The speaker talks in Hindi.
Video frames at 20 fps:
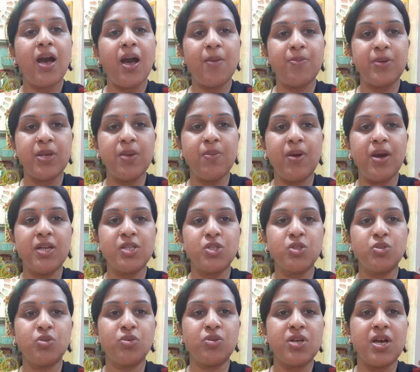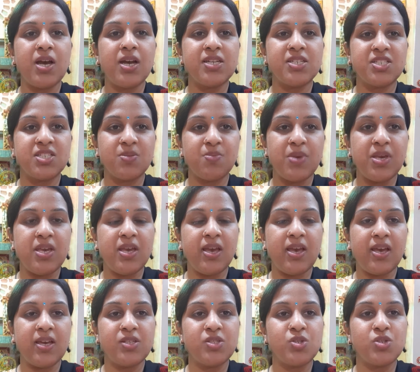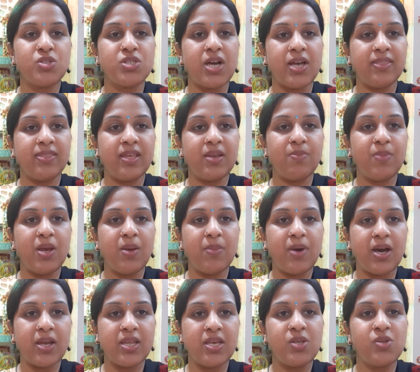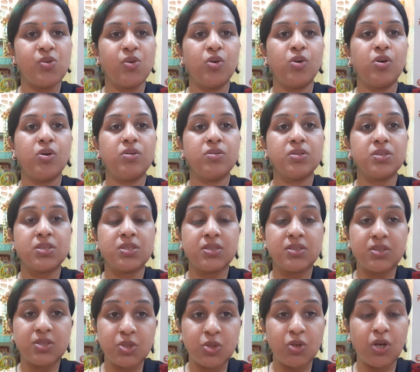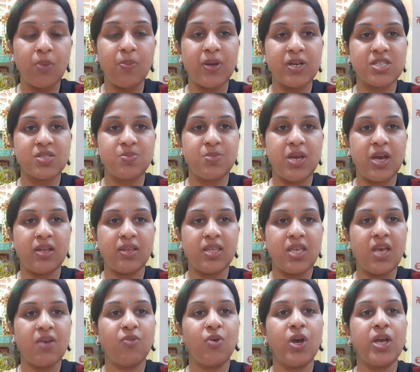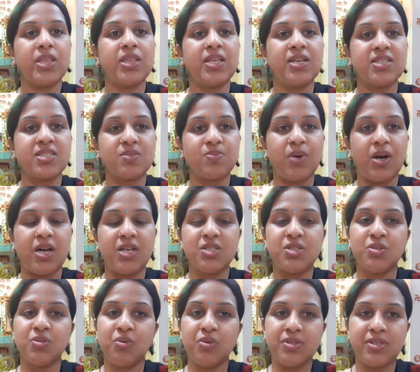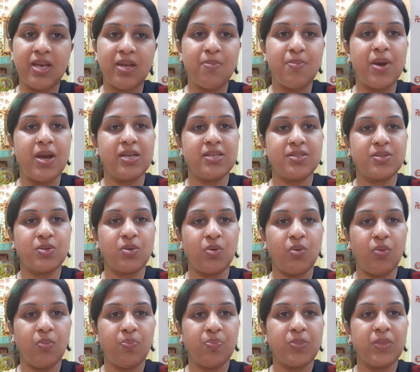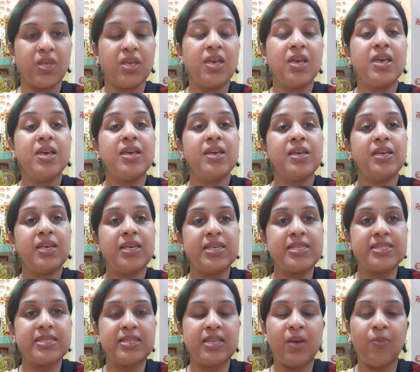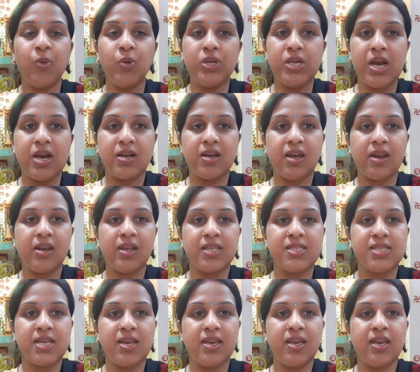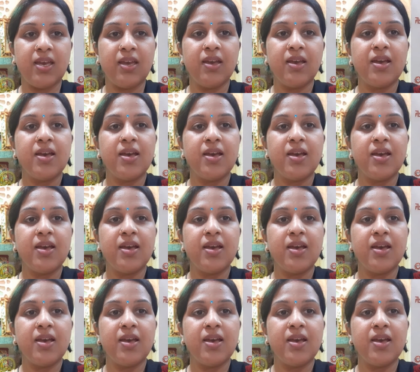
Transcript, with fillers: अब की बार जो दुर्गा अष्टमी है जो चांदन में हमारी जो शुक्ल पक्ष में आती है वो है 10 मार्च 2022 को इस दिन आपको क्या करना चाहिए